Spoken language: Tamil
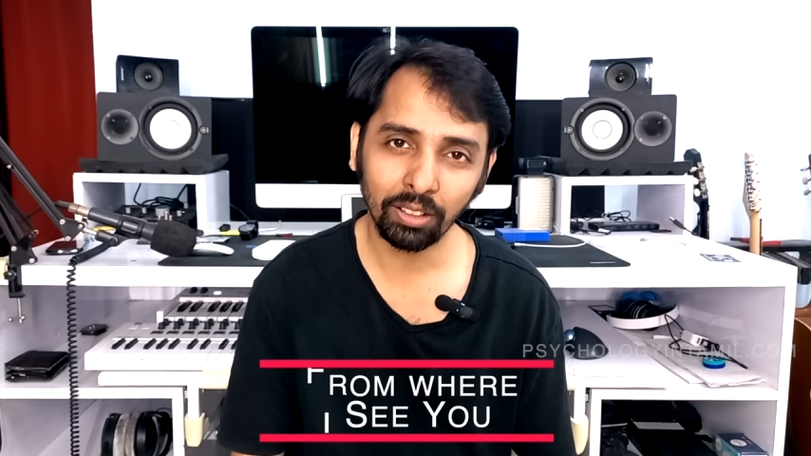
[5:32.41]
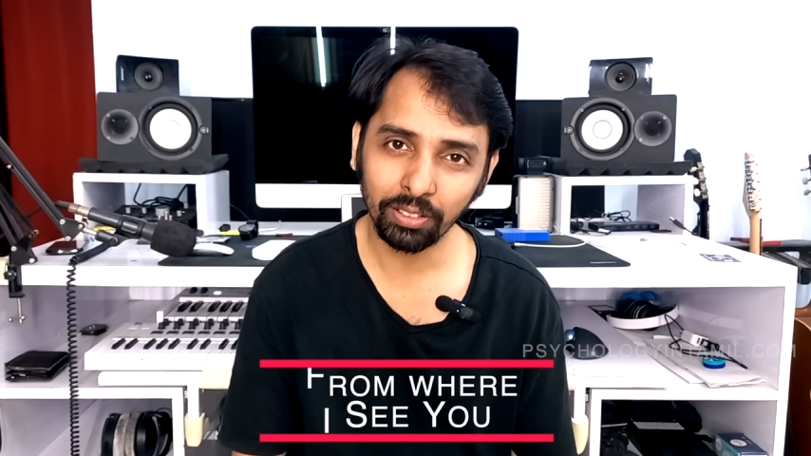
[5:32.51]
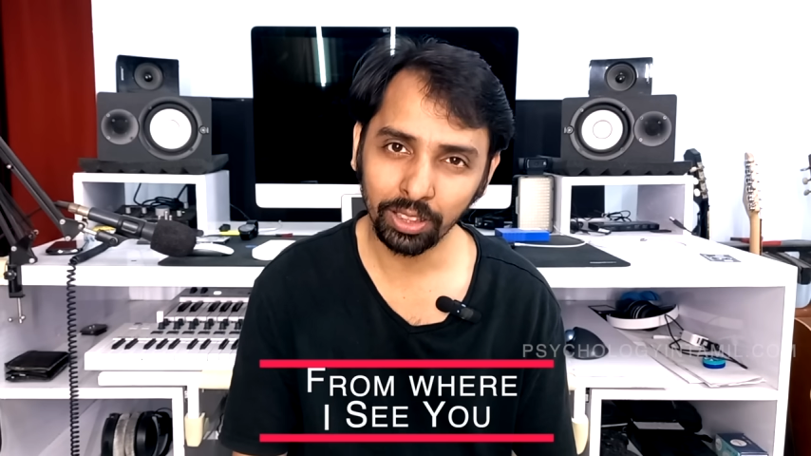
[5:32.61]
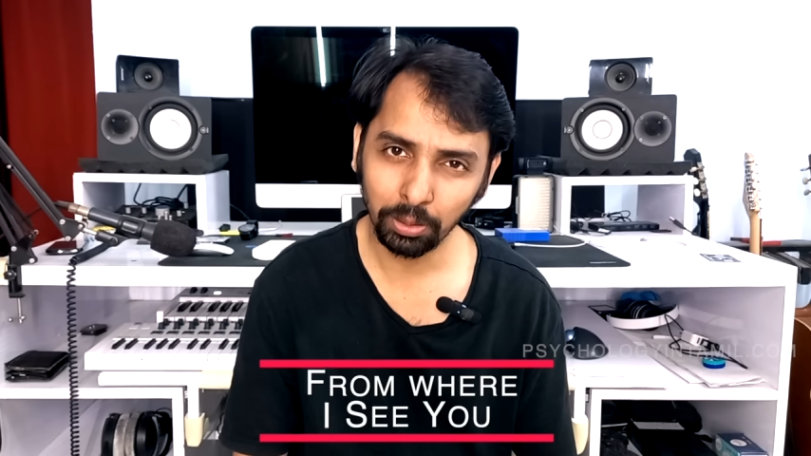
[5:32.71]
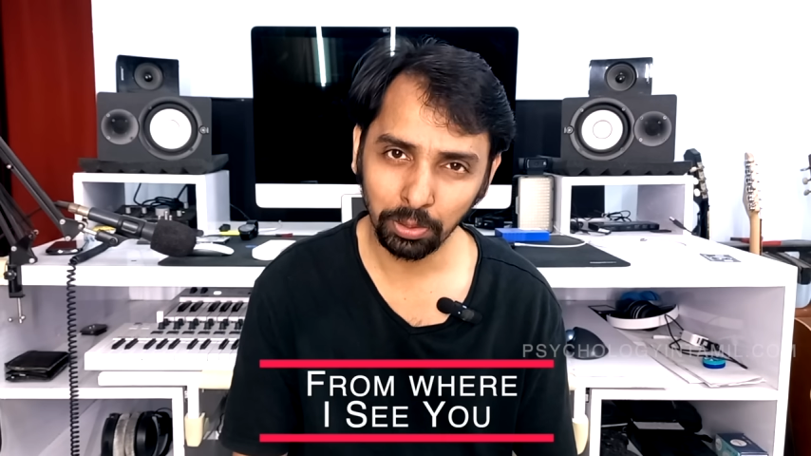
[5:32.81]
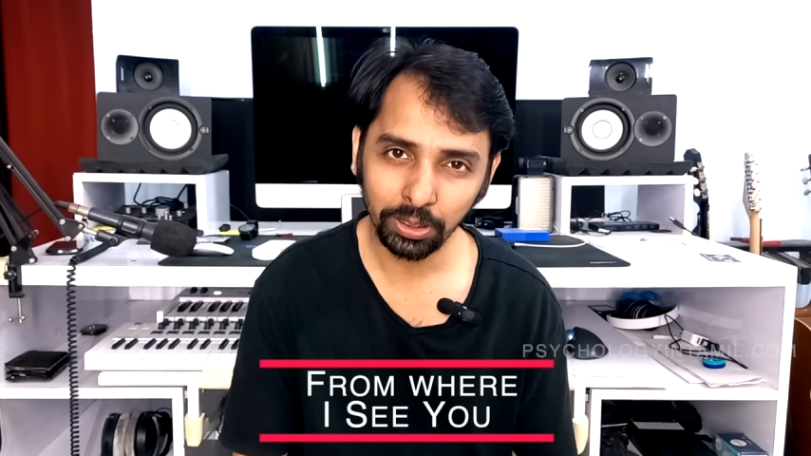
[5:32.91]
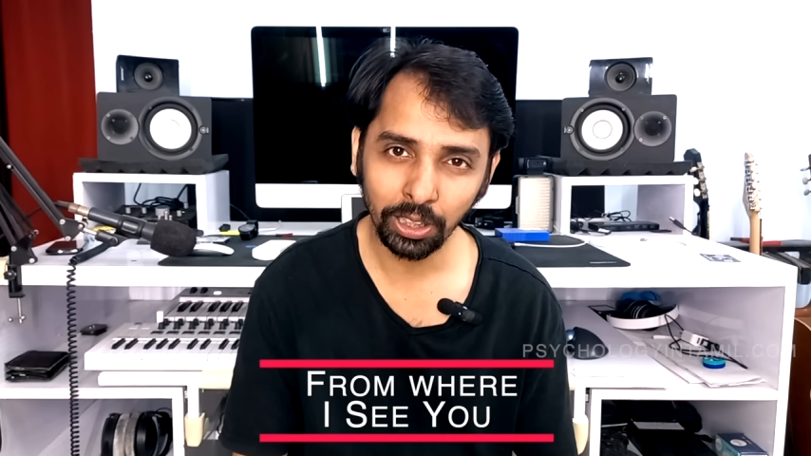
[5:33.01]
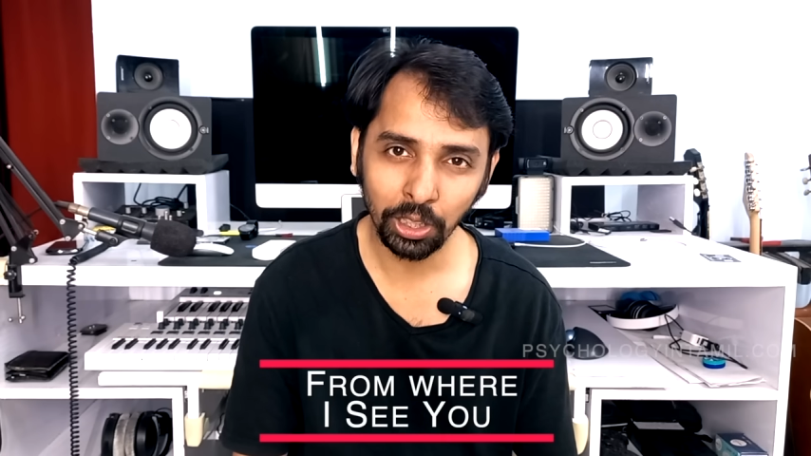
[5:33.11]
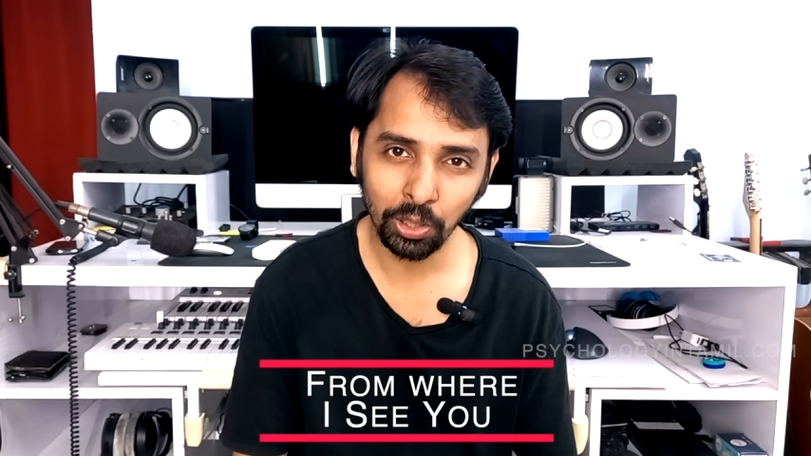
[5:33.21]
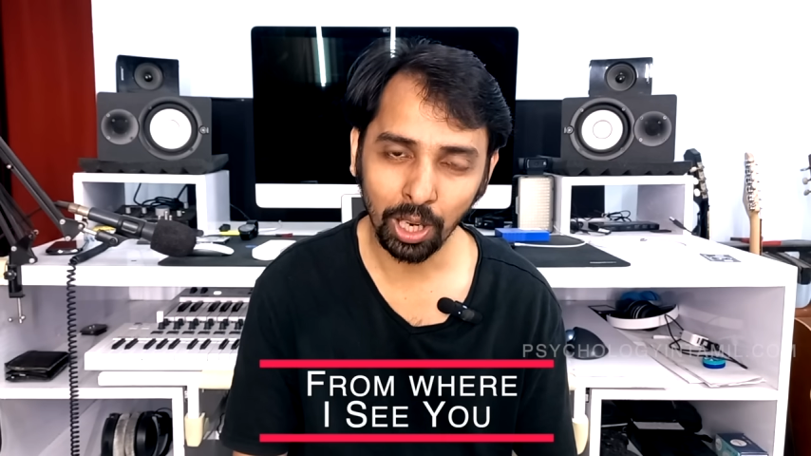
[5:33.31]
அவருக்கு எப்படி
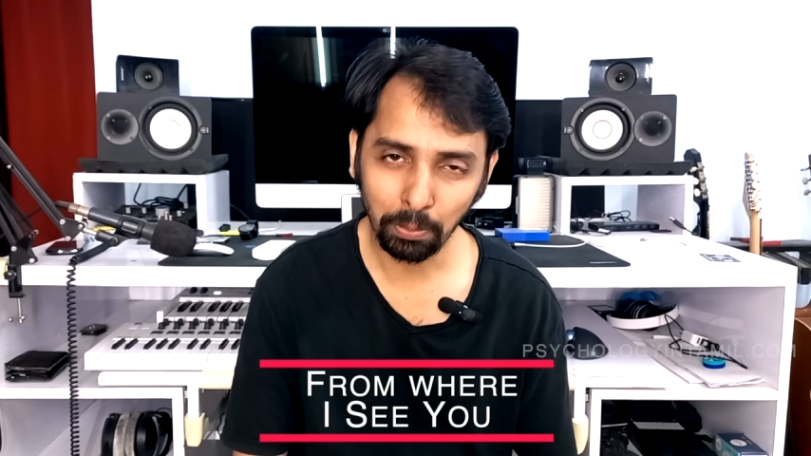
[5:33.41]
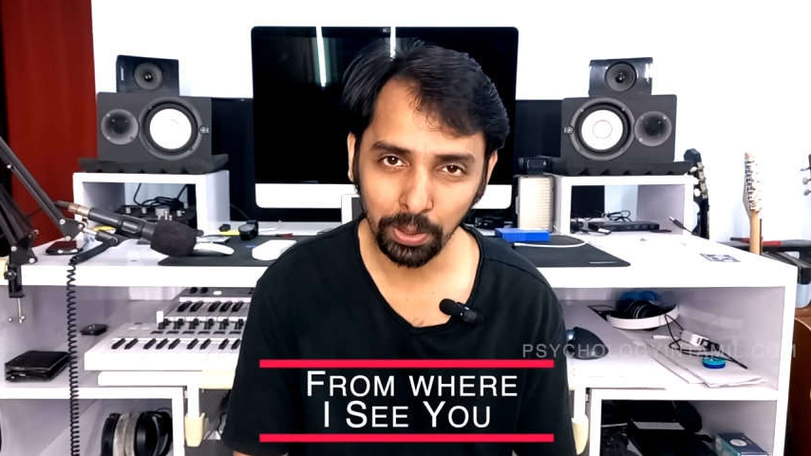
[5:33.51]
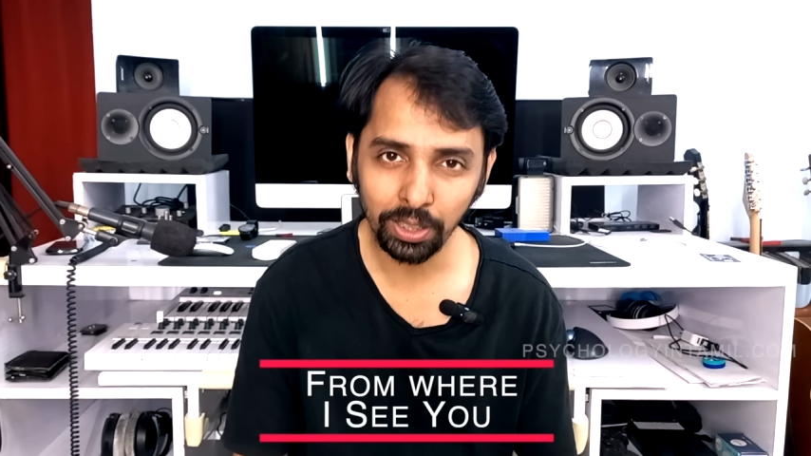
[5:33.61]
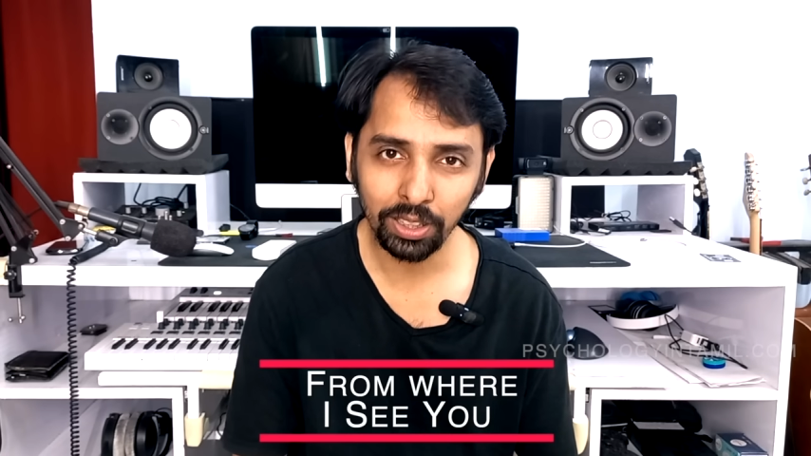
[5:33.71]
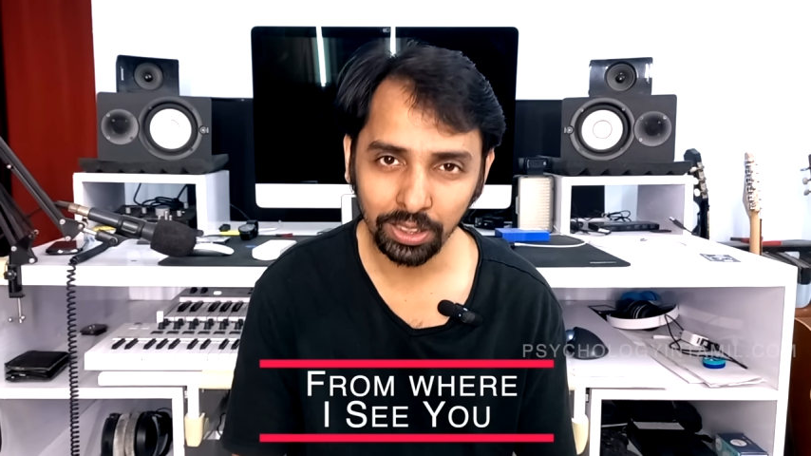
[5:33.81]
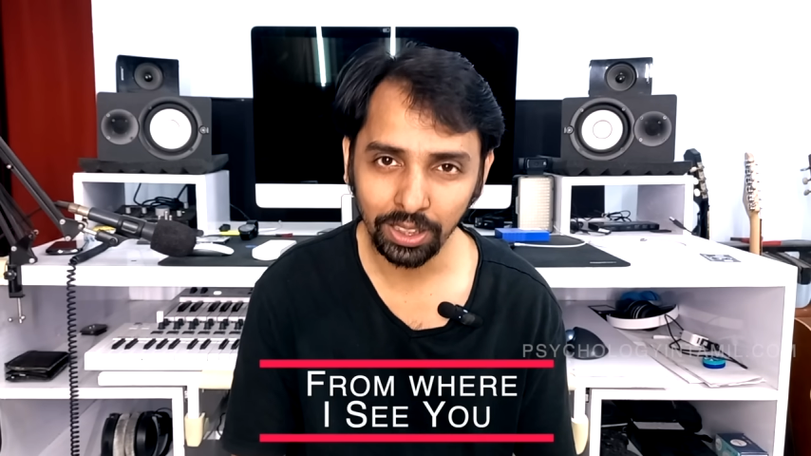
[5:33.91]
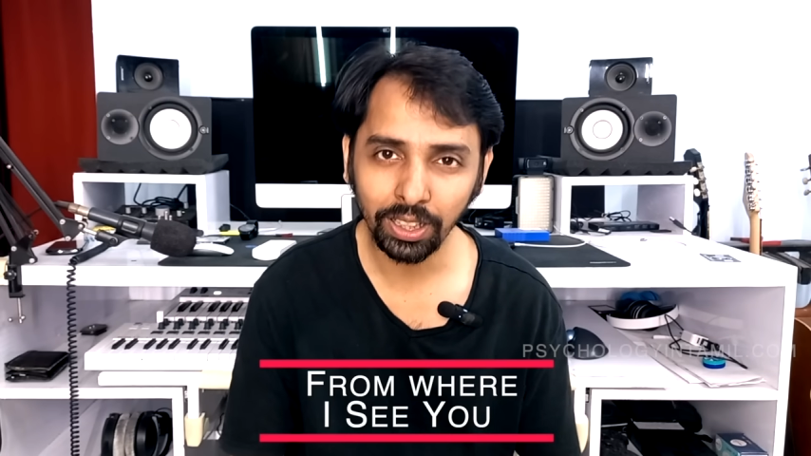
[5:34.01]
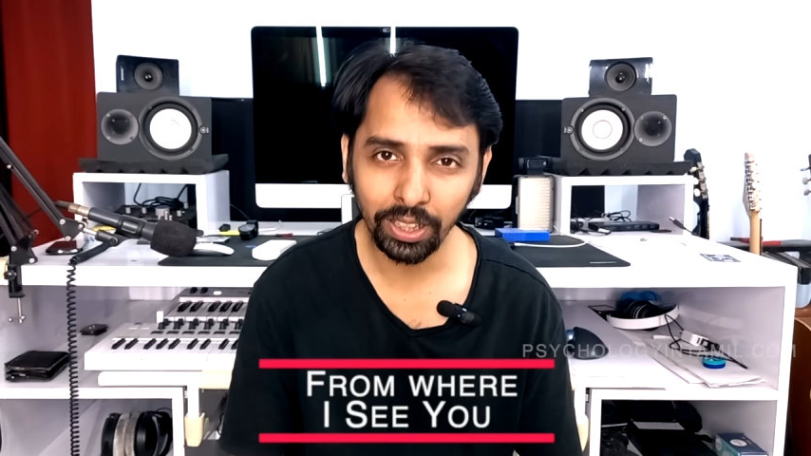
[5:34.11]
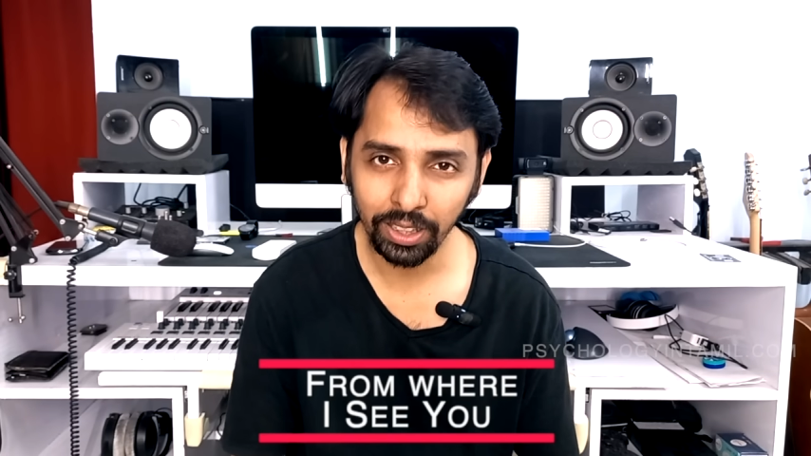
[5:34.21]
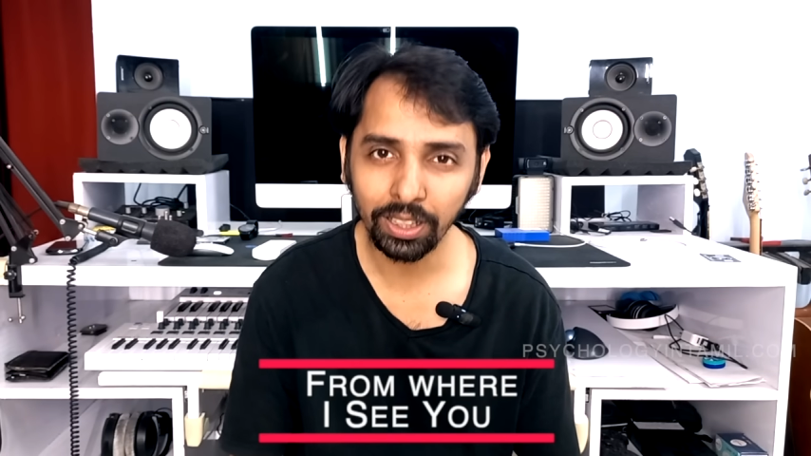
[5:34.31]
தெரியும் அப்படின்றது தான் நிறைய